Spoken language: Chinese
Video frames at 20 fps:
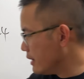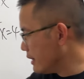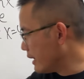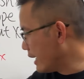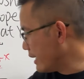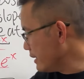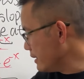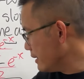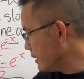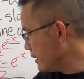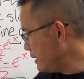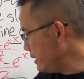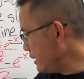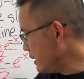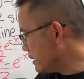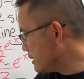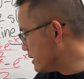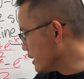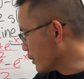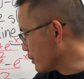来，第
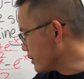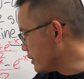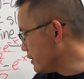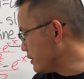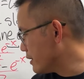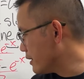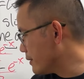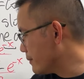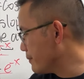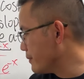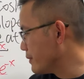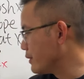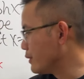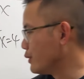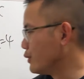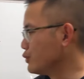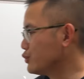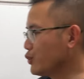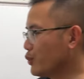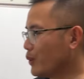二小题呢，
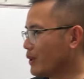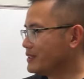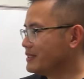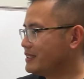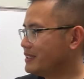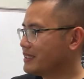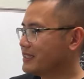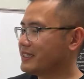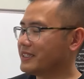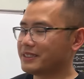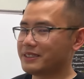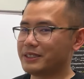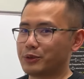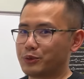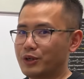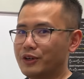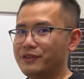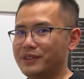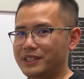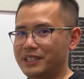做完这个
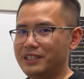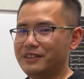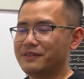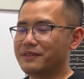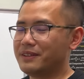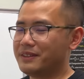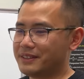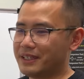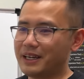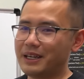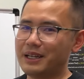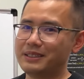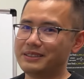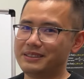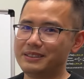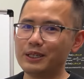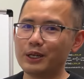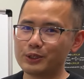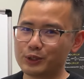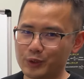derivative，当然
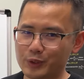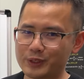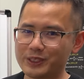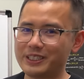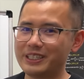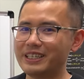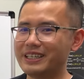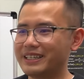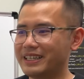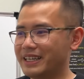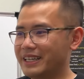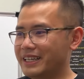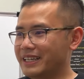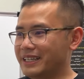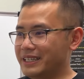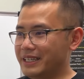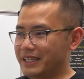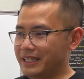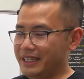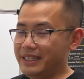是要做些
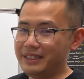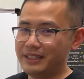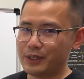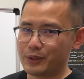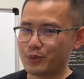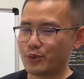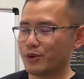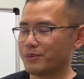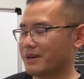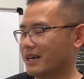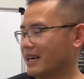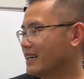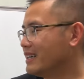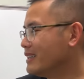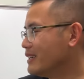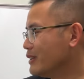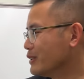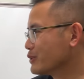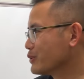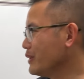integral 嘛。
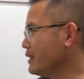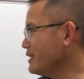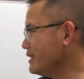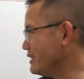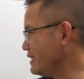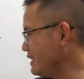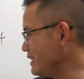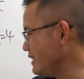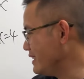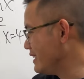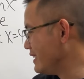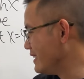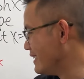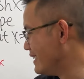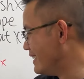所以第